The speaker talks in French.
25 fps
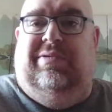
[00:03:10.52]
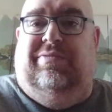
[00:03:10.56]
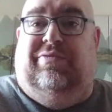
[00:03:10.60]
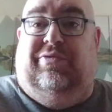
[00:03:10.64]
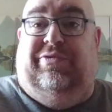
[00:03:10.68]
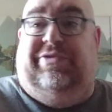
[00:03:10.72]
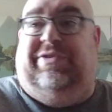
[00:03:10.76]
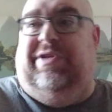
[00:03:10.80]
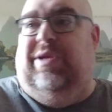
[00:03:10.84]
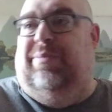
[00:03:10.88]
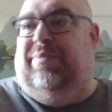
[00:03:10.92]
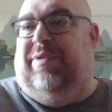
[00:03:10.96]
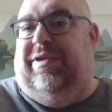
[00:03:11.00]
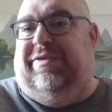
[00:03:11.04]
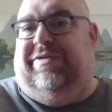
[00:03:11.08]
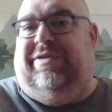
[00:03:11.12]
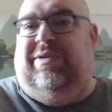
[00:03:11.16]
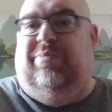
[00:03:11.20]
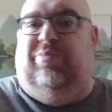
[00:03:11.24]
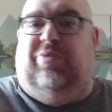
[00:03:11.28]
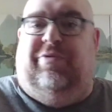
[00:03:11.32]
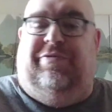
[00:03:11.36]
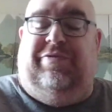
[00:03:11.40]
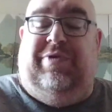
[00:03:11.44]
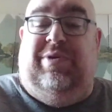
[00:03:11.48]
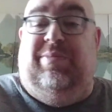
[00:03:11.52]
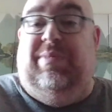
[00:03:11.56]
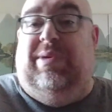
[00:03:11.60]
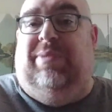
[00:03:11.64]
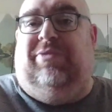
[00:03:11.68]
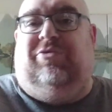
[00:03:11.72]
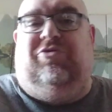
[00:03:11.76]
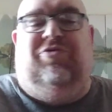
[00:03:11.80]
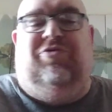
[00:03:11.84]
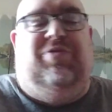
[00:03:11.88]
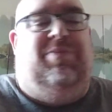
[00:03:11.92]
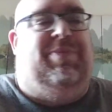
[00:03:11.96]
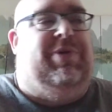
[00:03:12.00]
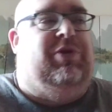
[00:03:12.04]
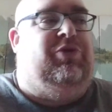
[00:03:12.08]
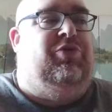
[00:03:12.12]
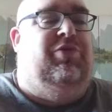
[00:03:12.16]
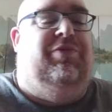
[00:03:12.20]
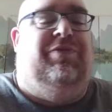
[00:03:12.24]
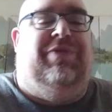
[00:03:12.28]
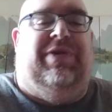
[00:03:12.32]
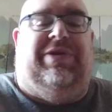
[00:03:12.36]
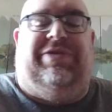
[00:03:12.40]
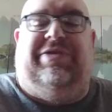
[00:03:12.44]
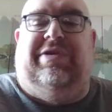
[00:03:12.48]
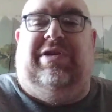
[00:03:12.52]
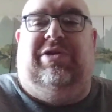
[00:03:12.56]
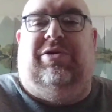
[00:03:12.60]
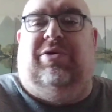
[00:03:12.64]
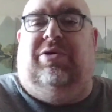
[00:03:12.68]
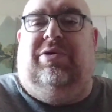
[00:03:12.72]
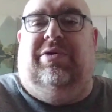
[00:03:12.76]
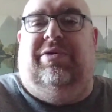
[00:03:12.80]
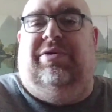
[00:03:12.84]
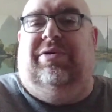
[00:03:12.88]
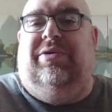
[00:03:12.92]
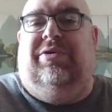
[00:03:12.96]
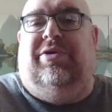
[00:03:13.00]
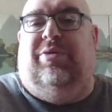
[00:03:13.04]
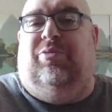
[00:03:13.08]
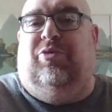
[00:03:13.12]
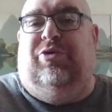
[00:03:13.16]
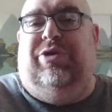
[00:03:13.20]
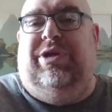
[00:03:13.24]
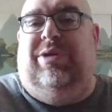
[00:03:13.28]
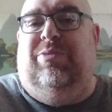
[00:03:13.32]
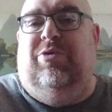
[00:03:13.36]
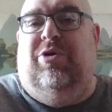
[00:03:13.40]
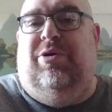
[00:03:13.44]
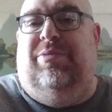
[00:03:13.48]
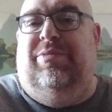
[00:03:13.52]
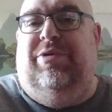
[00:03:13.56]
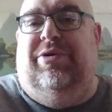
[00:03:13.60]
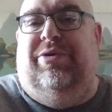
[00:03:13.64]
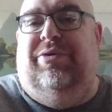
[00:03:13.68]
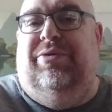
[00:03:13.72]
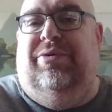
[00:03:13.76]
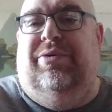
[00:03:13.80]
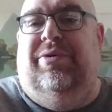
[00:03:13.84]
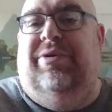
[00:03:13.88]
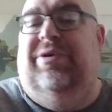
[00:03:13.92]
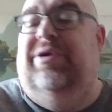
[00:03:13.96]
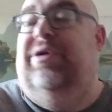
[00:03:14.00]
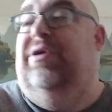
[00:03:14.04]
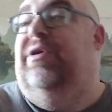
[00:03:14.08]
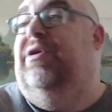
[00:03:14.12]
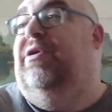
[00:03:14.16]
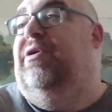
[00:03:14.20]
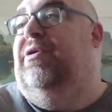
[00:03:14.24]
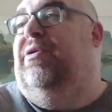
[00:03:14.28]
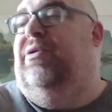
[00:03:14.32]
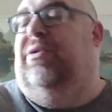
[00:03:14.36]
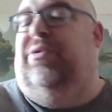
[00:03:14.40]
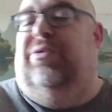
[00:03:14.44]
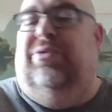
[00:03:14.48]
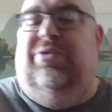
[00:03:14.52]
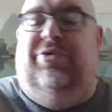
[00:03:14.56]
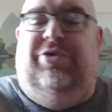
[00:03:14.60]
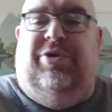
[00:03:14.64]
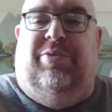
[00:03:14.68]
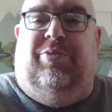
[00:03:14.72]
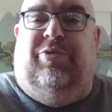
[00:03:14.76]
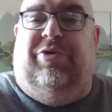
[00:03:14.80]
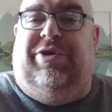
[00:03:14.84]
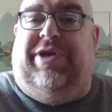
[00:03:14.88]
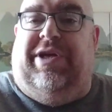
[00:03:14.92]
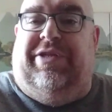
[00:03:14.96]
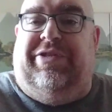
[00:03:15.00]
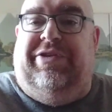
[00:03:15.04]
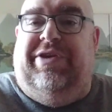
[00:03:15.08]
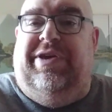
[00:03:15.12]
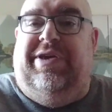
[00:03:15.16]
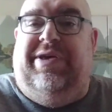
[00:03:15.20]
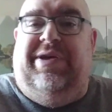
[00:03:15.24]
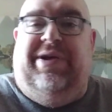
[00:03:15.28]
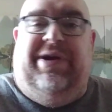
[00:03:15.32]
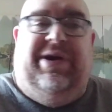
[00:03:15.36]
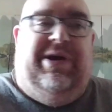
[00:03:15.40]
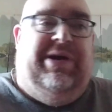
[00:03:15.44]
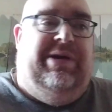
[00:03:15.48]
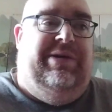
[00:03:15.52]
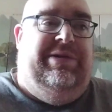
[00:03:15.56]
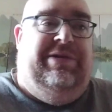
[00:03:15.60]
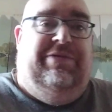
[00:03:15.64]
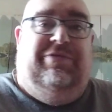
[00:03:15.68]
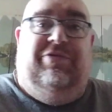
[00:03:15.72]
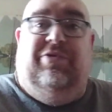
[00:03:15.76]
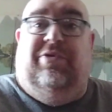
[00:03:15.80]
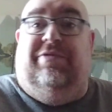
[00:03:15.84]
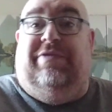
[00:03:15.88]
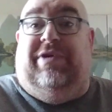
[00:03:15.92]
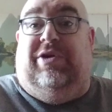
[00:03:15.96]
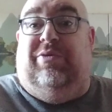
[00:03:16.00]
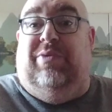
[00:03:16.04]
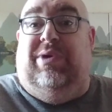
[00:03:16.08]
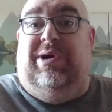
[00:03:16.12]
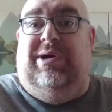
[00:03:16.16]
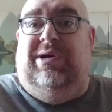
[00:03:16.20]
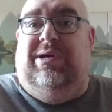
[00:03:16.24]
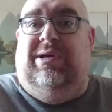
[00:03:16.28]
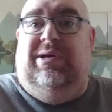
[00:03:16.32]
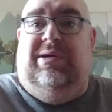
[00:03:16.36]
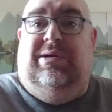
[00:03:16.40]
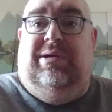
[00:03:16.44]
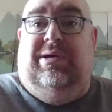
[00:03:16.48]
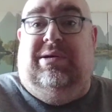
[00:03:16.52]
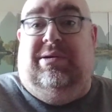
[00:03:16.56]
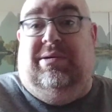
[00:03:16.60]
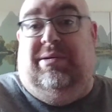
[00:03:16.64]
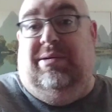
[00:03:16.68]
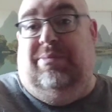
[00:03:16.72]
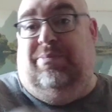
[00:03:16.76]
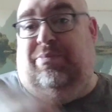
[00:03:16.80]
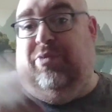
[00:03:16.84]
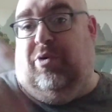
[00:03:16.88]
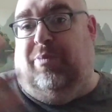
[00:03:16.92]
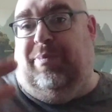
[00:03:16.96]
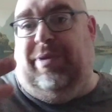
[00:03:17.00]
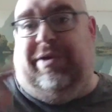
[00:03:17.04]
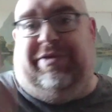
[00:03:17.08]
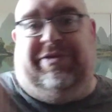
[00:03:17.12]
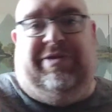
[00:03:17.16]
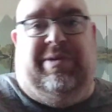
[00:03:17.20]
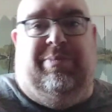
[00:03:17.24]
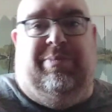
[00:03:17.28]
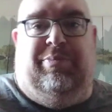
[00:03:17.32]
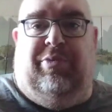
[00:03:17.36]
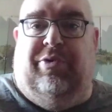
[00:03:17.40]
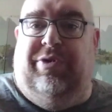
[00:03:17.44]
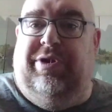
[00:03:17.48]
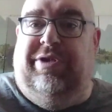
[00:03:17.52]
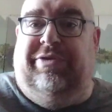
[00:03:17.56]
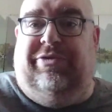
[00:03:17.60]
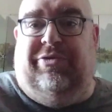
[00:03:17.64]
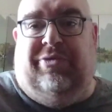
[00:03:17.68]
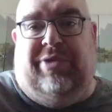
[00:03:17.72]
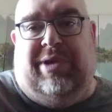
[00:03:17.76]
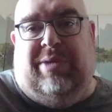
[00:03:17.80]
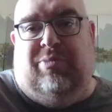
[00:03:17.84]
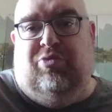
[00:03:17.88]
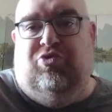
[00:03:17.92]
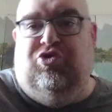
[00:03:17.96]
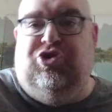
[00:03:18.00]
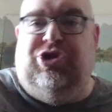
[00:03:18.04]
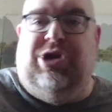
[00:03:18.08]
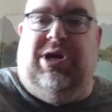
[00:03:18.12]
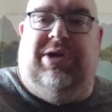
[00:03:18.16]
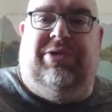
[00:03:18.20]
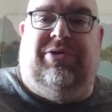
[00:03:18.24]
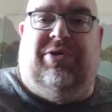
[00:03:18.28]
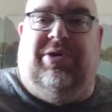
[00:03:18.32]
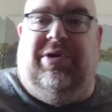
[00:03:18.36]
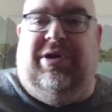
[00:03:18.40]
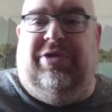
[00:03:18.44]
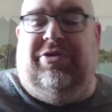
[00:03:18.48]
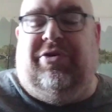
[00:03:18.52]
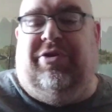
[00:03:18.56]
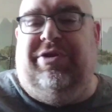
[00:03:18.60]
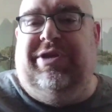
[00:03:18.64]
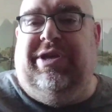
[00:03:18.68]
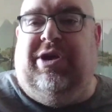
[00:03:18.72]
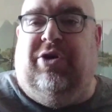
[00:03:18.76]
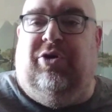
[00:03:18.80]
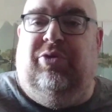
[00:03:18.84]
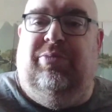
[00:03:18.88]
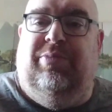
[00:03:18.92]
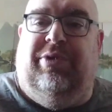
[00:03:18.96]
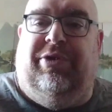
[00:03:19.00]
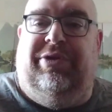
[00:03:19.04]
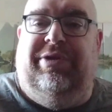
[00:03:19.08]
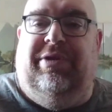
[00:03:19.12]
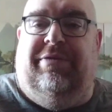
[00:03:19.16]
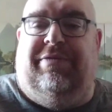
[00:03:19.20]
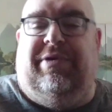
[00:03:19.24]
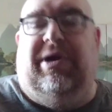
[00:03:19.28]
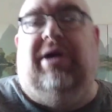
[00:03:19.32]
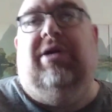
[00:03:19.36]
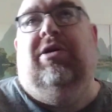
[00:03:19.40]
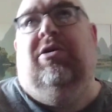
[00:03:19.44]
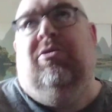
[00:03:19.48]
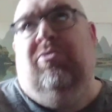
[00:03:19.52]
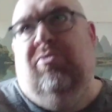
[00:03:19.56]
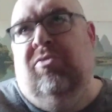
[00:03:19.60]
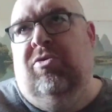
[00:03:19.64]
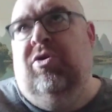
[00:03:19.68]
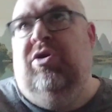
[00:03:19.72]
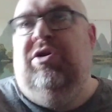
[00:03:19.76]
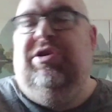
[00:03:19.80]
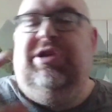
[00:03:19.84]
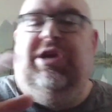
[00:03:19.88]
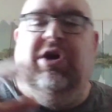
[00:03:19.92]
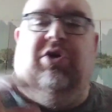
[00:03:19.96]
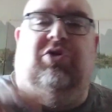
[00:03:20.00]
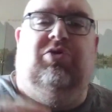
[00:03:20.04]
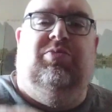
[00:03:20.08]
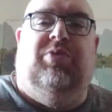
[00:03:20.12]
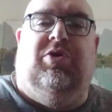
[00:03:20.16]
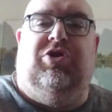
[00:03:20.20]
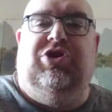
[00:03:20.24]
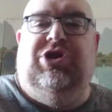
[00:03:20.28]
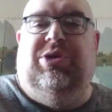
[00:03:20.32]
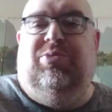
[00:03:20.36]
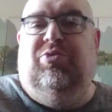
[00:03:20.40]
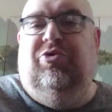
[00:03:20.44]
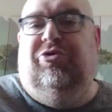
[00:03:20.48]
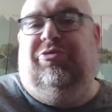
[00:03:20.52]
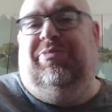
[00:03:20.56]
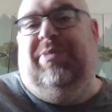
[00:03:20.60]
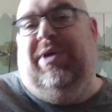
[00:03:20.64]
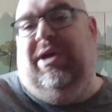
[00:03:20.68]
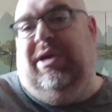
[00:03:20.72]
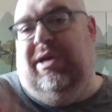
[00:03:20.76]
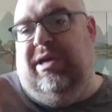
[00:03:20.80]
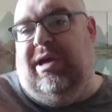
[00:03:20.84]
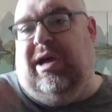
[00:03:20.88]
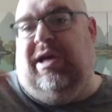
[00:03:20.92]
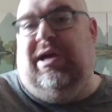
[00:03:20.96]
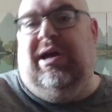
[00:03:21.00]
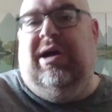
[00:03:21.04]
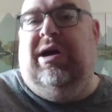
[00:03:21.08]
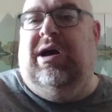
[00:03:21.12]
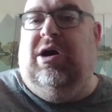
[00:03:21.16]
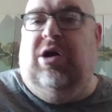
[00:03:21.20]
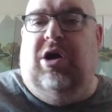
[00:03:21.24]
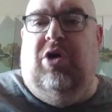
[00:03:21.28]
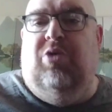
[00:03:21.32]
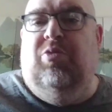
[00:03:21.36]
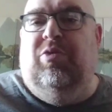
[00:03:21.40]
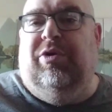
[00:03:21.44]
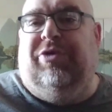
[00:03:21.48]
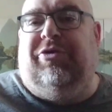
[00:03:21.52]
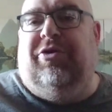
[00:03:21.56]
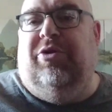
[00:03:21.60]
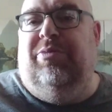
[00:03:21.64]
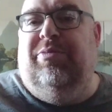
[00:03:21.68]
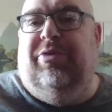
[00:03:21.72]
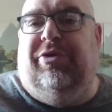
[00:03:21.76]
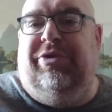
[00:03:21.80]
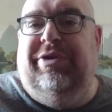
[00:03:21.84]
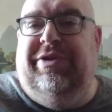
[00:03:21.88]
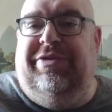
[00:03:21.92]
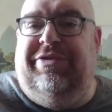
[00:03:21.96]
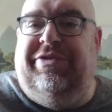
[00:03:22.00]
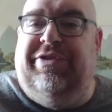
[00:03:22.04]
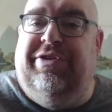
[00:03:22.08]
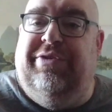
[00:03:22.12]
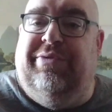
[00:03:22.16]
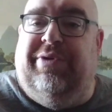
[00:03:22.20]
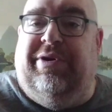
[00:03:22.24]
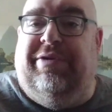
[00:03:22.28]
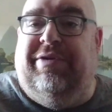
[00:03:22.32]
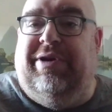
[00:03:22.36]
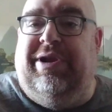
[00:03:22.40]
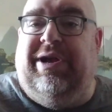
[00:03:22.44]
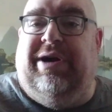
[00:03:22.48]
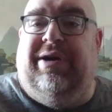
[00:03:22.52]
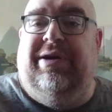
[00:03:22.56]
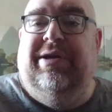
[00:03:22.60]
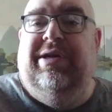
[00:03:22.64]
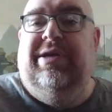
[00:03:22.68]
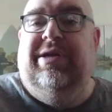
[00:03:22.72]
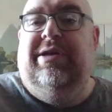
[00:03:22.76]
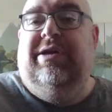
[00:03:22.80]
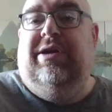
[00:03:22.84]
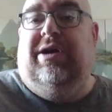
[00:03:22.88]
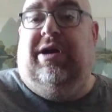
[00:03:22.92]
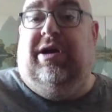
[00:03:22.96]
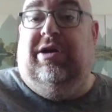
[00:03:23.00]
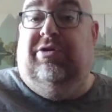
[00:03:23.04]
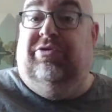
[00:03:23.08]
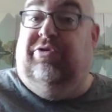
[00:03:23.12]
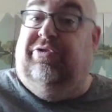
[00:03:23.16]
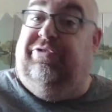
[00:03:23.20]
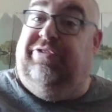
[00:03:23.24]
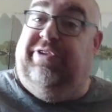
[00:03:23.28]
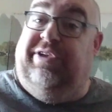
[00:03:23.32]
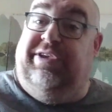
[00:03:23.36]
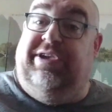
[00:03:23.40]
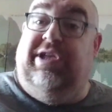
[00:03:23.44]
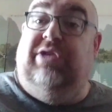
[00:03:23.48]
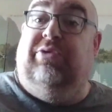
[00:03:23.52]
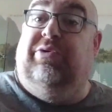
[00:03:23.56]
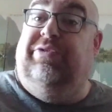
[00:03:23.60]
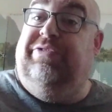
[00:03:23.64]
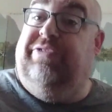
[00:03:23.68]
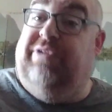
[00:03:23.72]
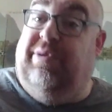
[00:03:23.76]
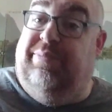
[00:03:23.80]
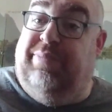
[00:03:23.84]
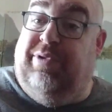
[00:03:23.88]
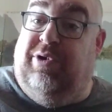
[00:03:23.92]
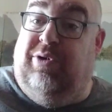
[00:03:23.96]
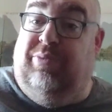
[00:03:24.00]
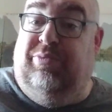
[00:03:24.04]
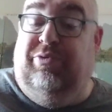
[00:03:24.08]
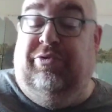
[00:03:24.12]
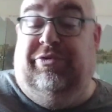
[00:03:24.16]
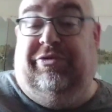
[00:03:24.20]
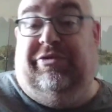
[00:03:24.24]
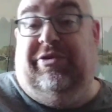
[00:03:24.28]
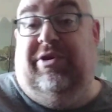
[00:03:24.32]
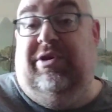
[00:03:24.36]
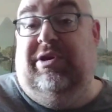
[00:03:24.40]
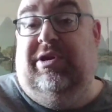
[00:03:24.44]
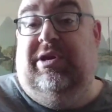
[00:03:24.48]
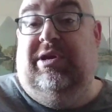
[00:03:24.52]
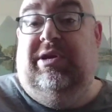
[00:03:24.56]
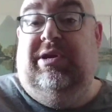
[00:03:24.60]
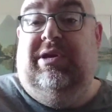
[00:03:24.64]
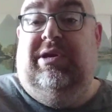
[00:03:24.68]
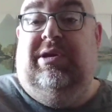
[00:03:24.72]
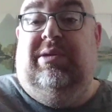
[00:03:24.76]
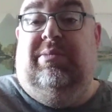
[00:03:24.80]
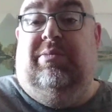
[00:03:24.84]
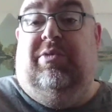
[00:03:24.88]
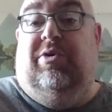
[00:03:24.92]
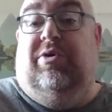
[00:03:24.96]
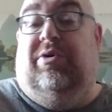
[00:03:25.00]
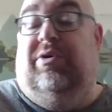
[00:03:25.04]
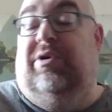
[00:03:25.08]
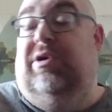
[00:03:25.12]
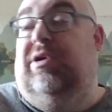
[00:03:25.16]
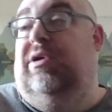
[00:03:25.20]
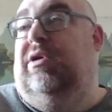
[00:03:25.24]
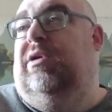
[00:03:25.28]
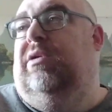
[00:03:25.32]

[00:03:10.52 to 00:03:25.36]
faut se déplacer pour filmer, parce que je ne vais pas tout faire ça dans, dans mon immeuble ou, dans mon quartier, hein, des fois on va loin, hein, euh, pour percer police, on a bougé à 30-40 bornes, enfin 40 bornes j'abuse, mais euh, à, au moins 30 bornes d'ici, quoi, voilà, hein, dans un cadre sympa en plus. Bon,